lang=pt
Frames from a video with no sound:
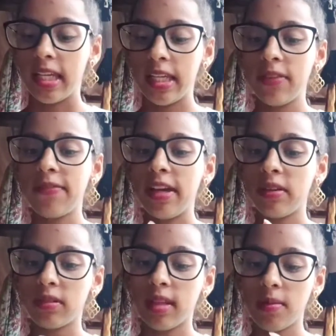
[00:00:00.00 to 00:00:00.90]
E
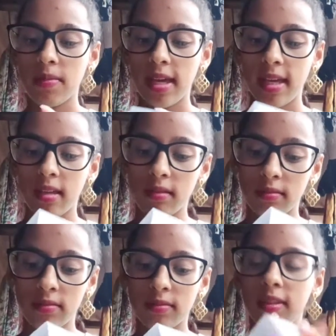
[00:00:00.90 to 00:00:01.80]
veio também
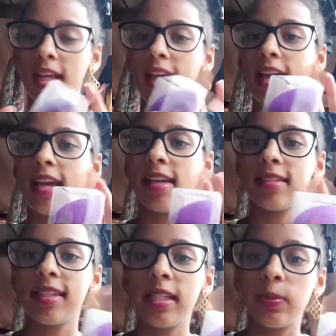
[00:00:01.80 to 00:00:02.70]

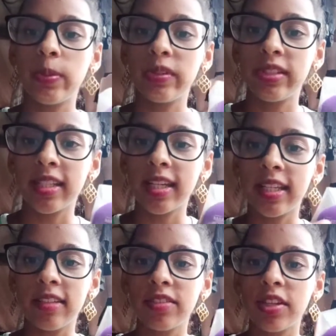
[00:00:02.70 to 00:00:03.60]
essa esponjinha
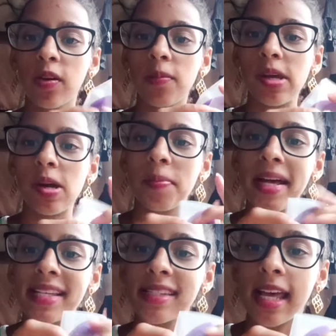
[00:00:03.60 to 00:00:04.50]
aqui. Chegou meio
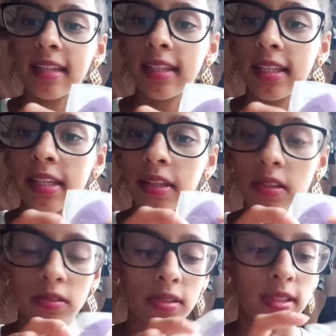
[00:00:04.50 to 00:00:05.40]
amassada aqui,
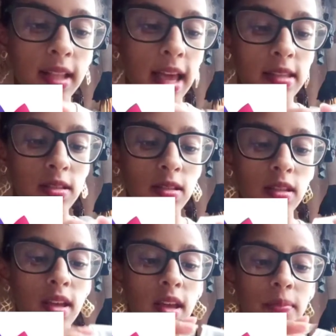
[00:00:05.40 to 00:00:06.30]
ó, dos lados.
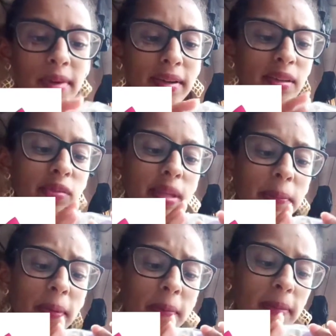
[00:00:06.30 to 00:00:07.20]
Mas não
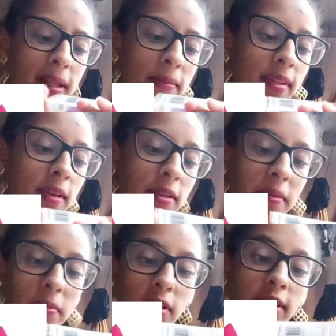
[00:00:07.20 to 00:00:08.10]
tem problema, né? O
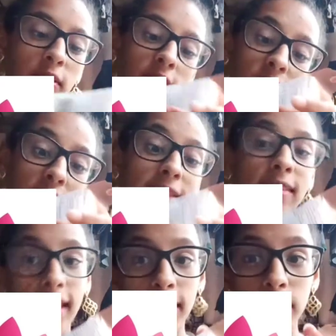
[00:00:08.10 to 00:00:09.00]
que importa é o que
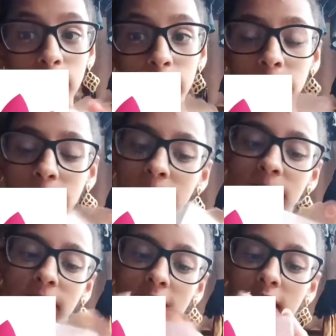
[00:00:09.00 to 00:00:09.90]
vem dentro.
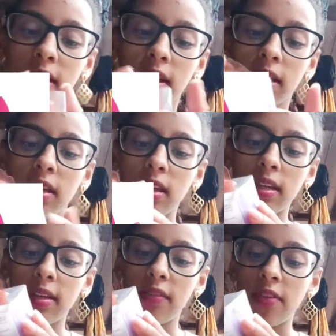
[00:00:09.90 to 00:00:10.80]

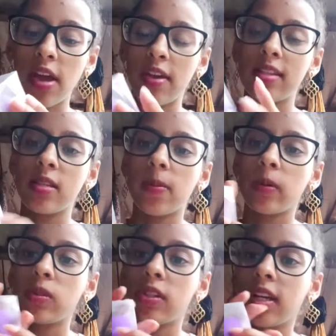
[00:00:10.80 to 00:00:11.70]
E veio essa
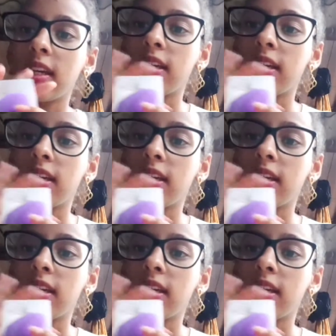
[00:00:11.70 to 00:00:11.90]
esponjinha